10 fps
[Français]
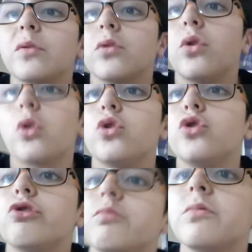dans le
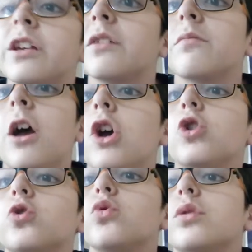YouTube game.
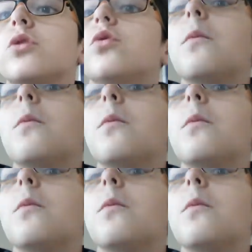Je suis qu'une